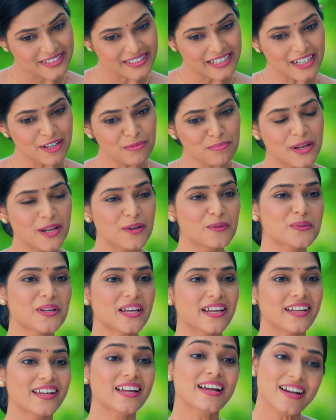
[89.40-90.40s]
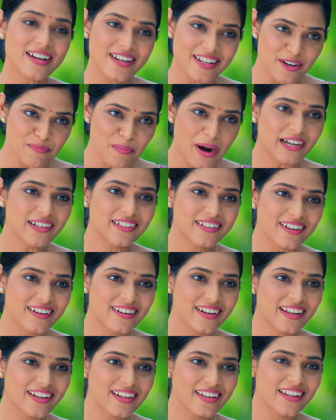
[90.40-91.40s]
स्टिल मैं उन्हें रिमाइंड
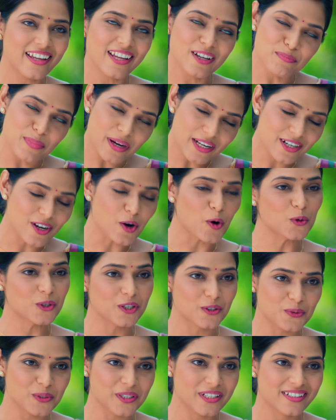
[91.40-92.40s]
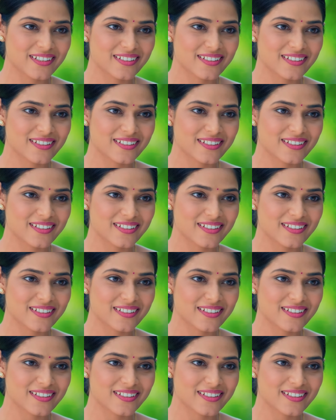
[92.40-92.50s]
करने के लिए एक बार कॉल करूंगी